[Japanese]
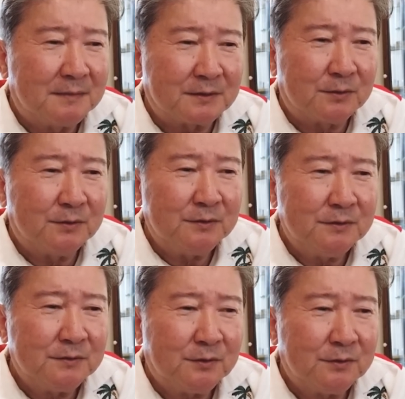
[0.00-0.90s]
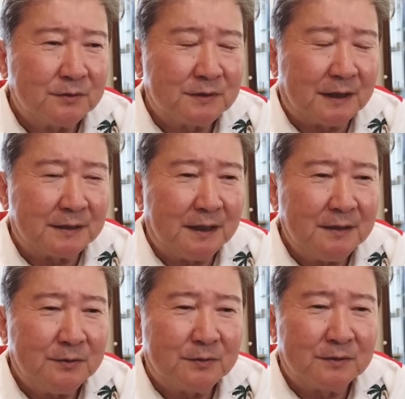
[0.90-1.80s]
まあ、そういうところじゃな
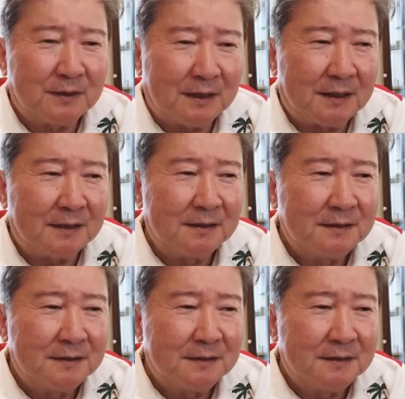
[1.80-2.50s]
い方が